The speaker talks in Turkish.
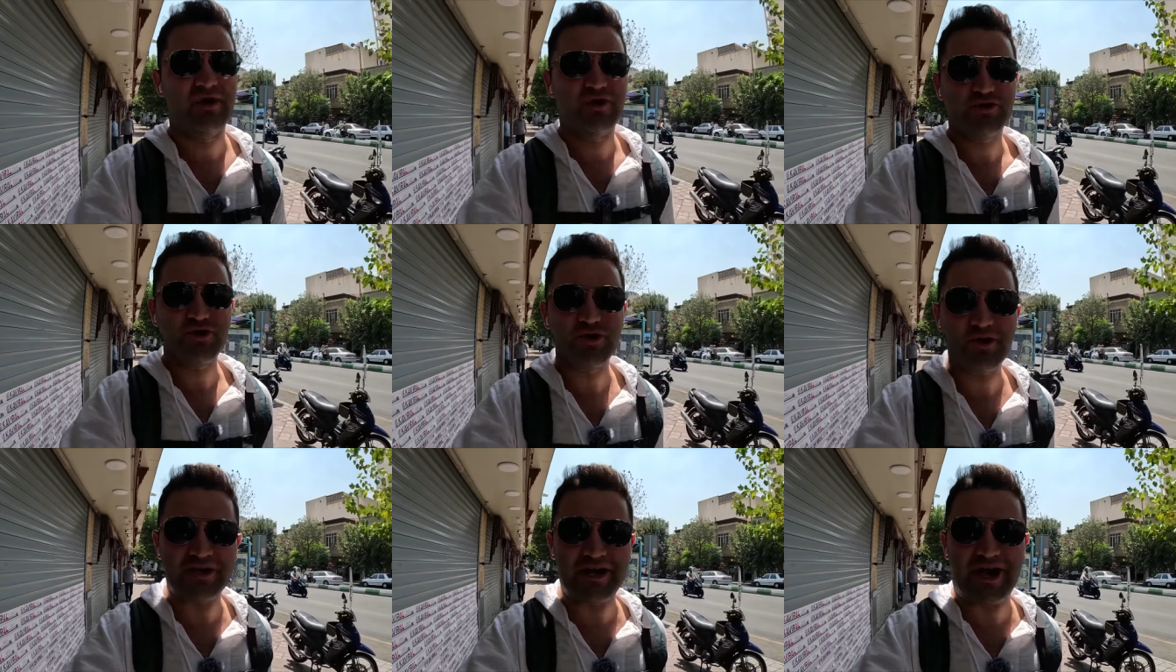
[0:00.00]

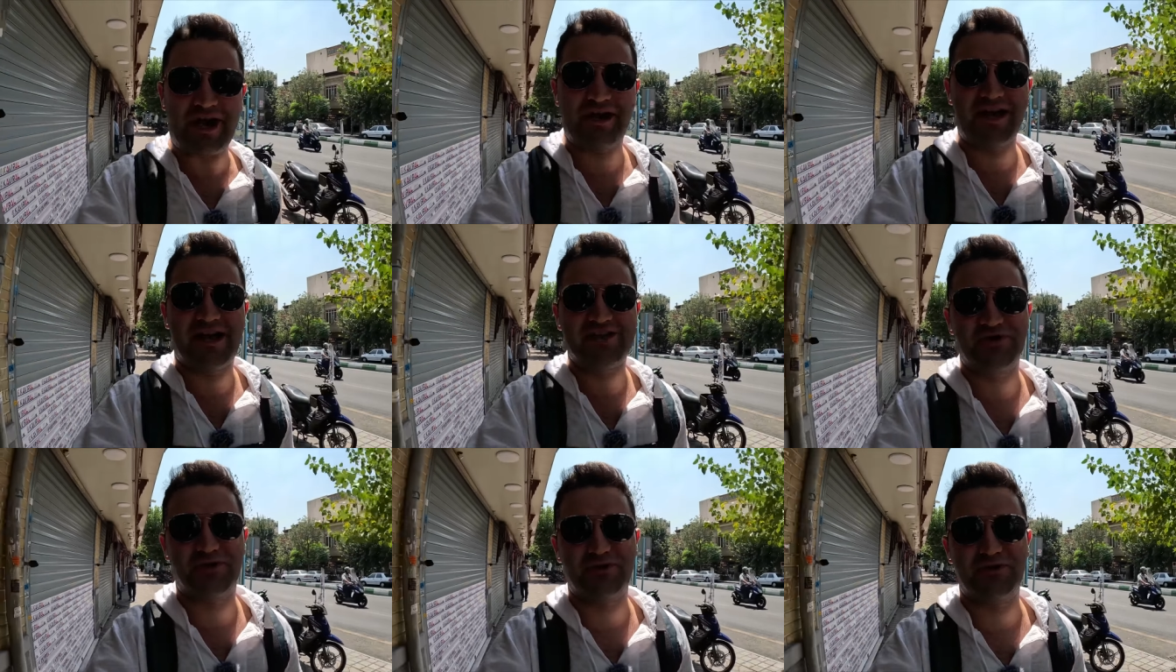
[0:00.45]
Çünkü ne
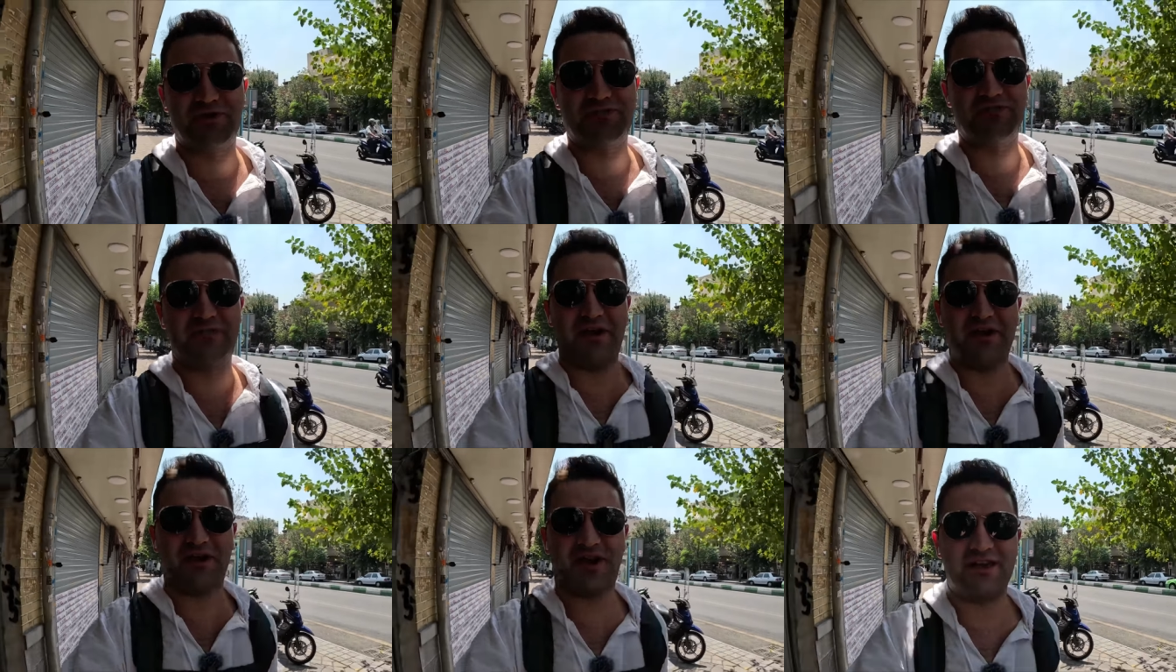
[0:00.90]
kadar çok yorum
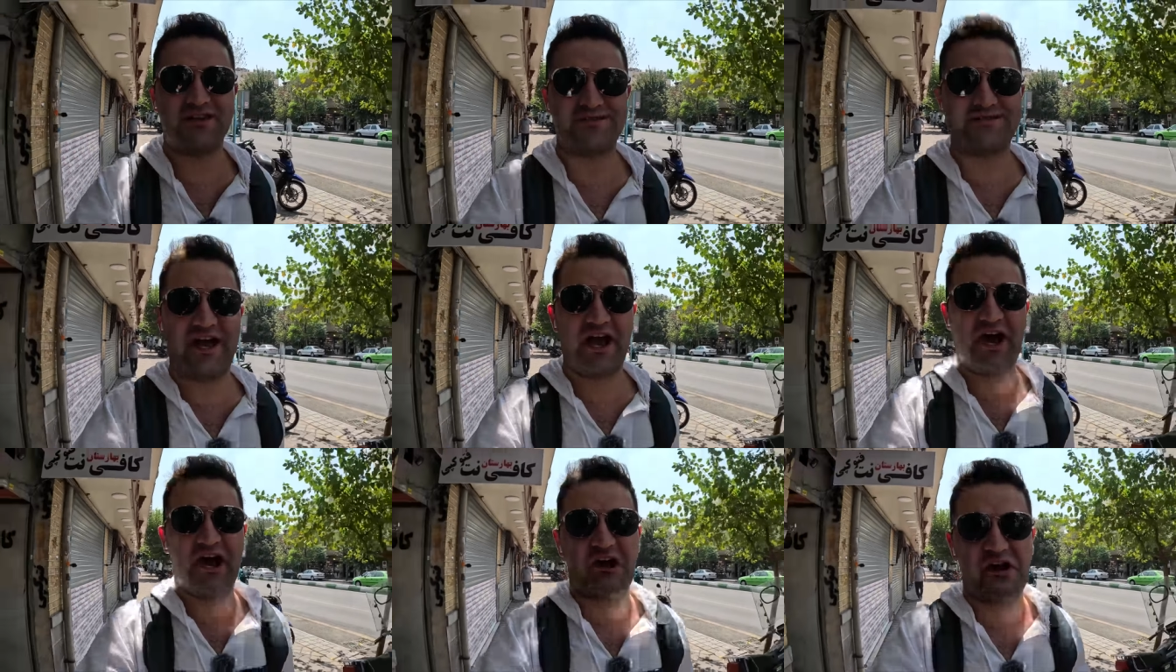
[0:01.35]
beğeni
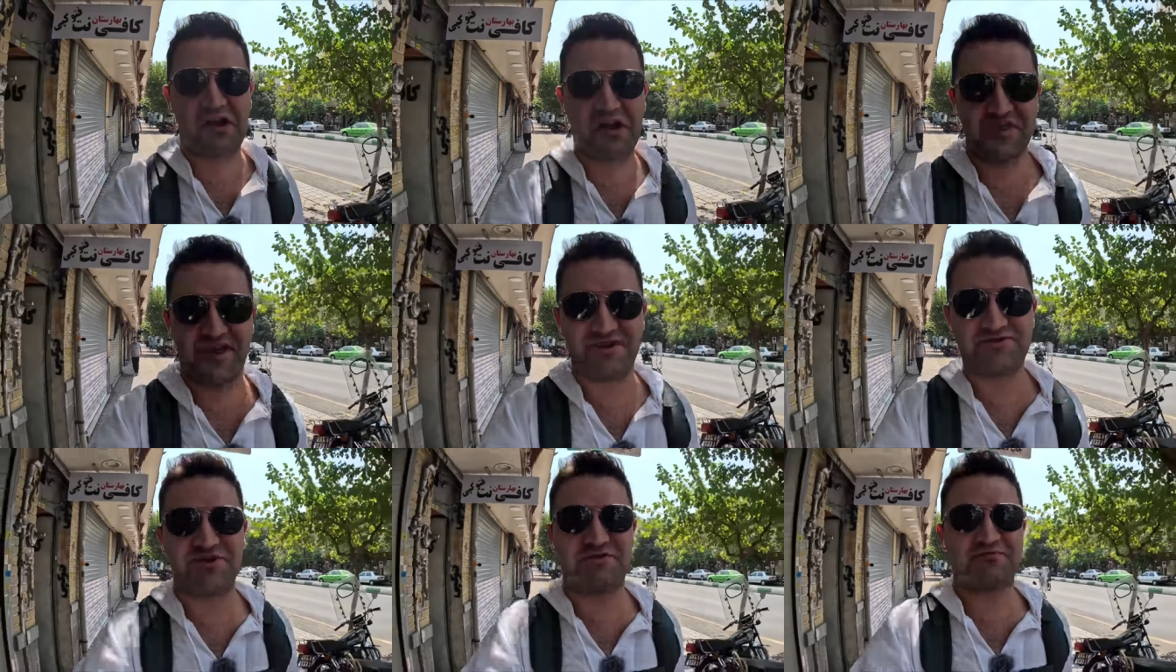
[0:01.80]
gelirse o
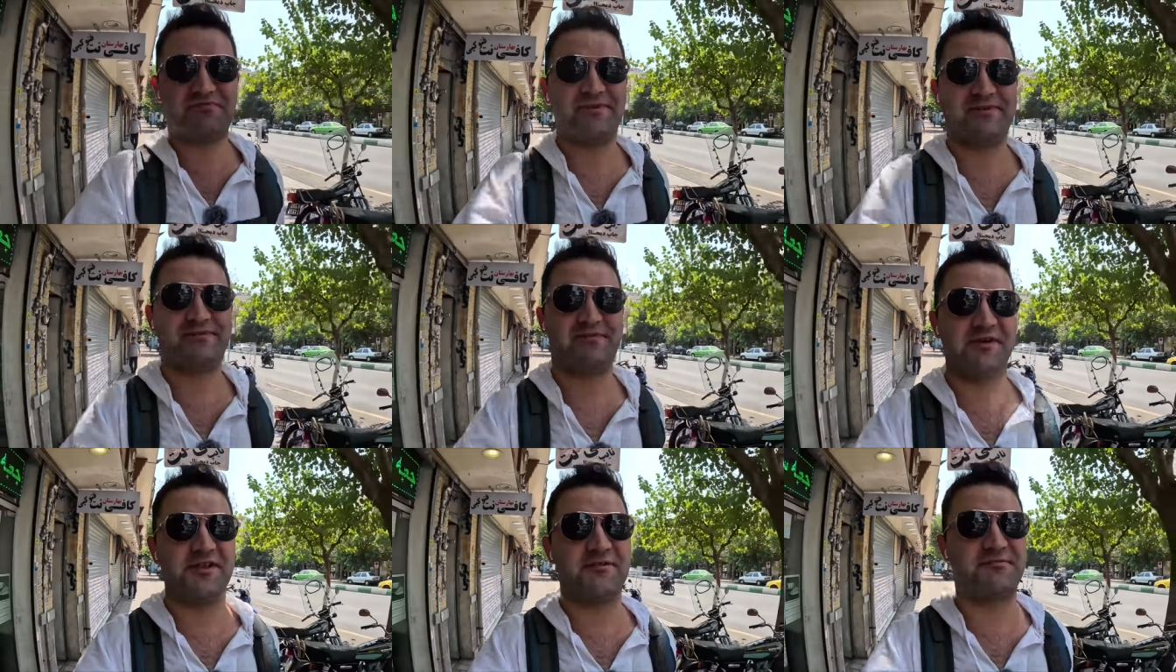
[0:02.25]
kadar çok
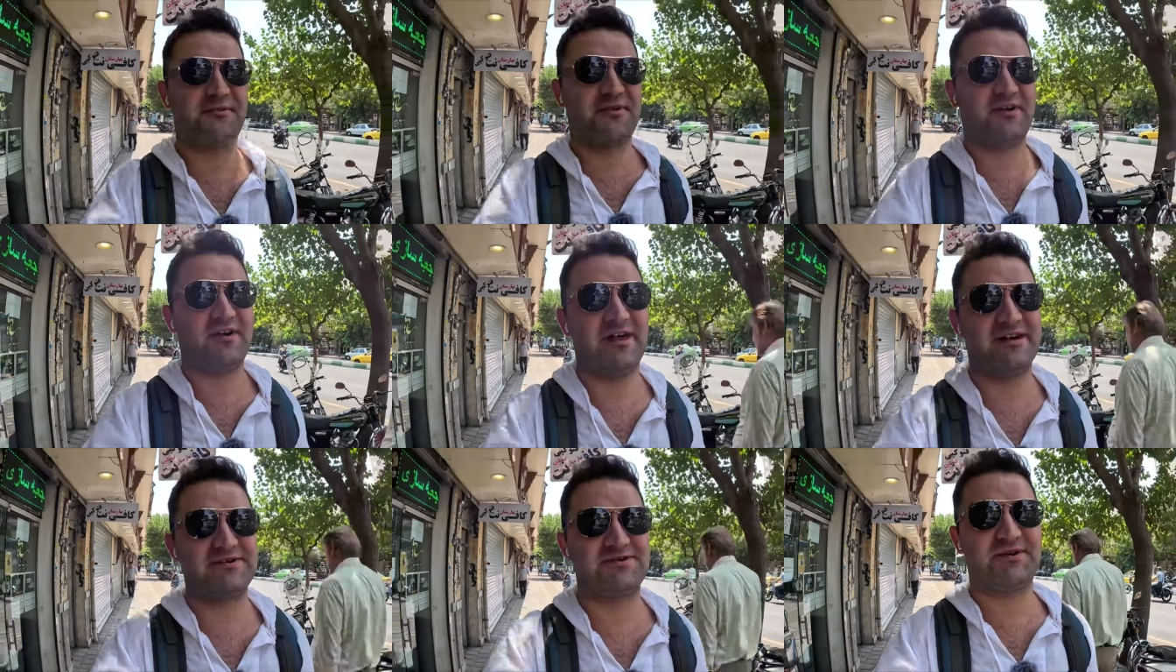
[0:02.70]
motiv olup o
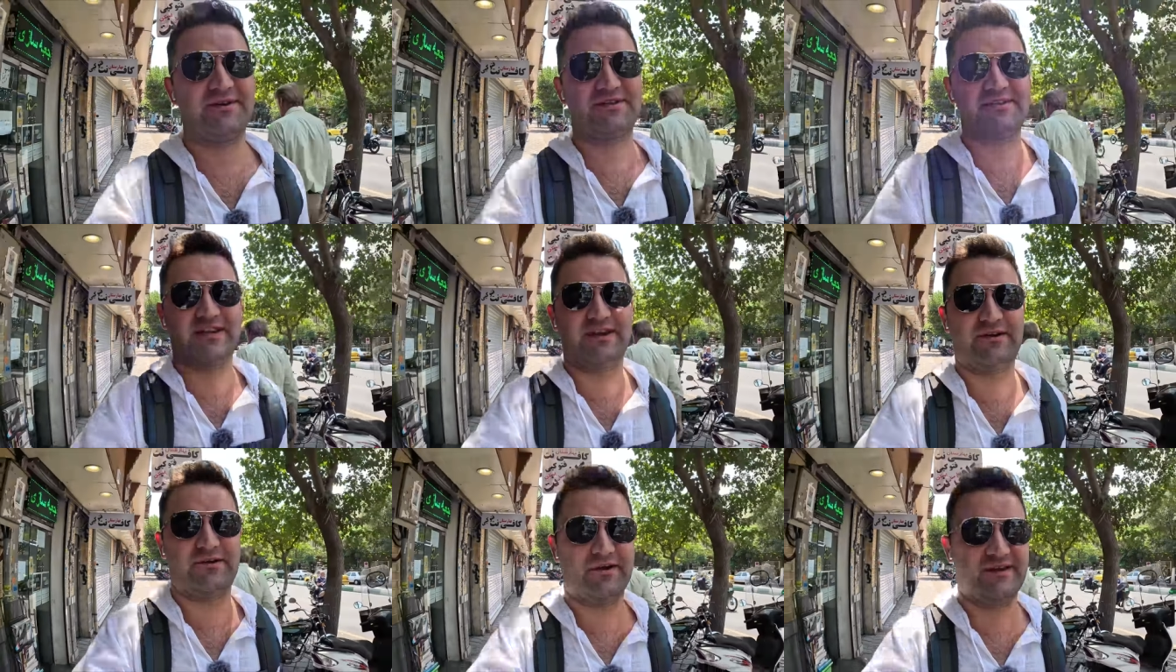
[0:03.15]
kadar çok
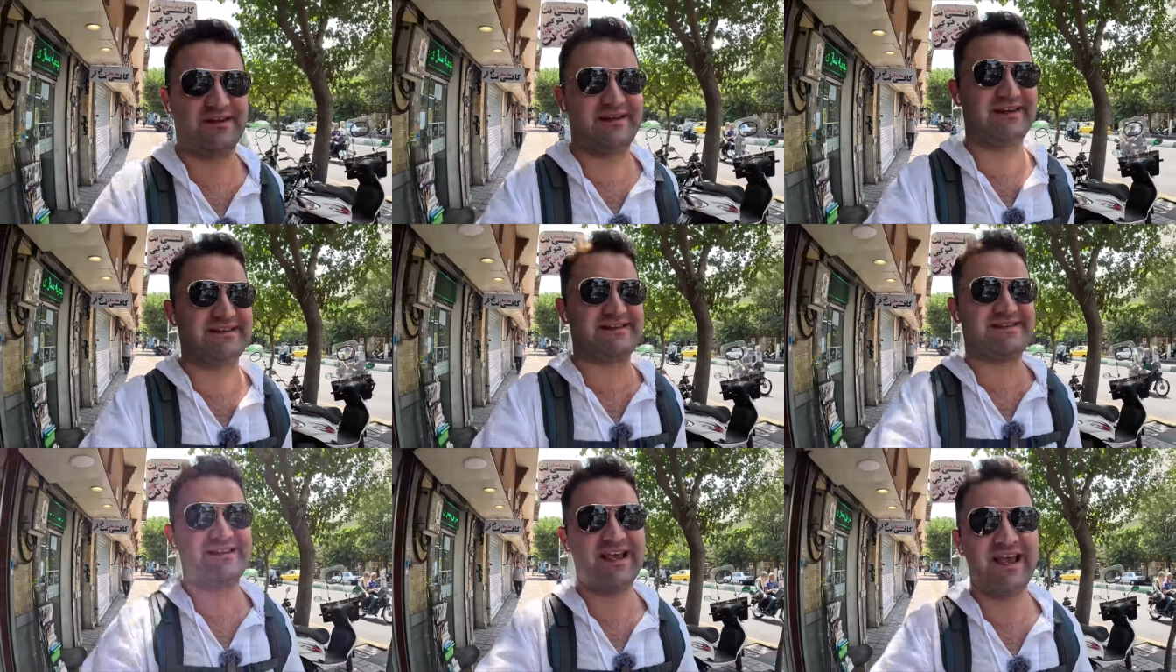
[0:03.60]
içerik üretiriz.